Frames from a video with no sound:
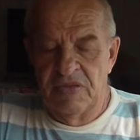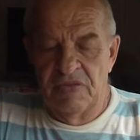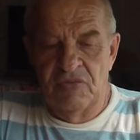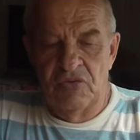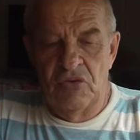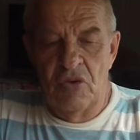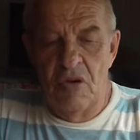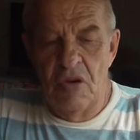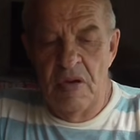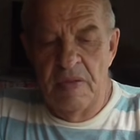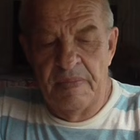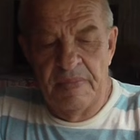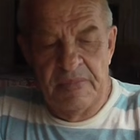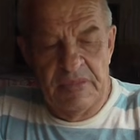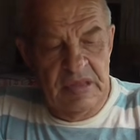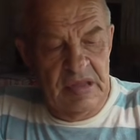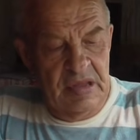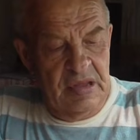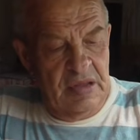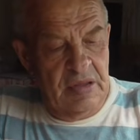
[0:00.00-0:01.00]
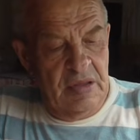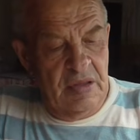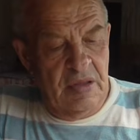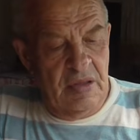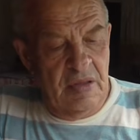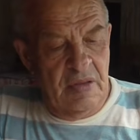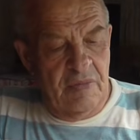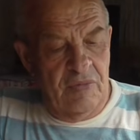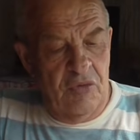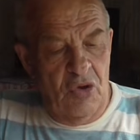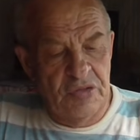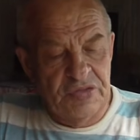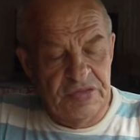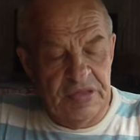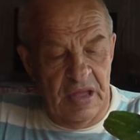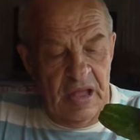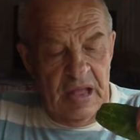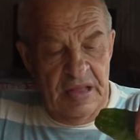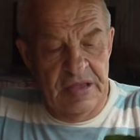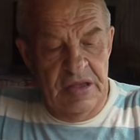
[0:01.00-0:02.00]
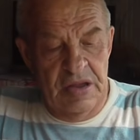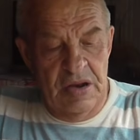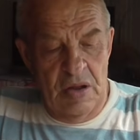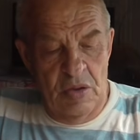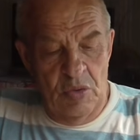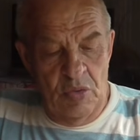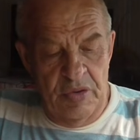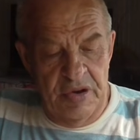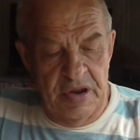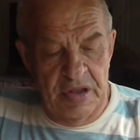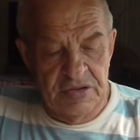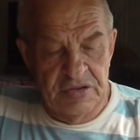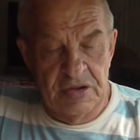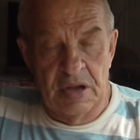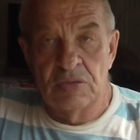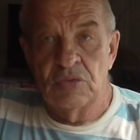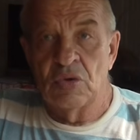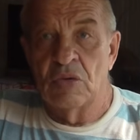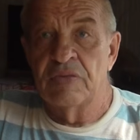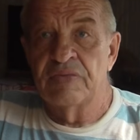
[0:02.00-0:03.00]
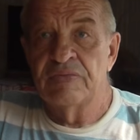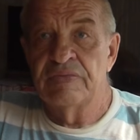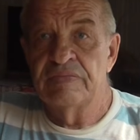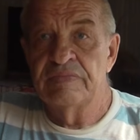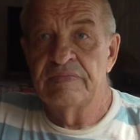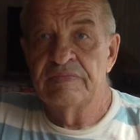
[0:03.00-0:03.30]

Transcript: Все. Вот один огурец готов.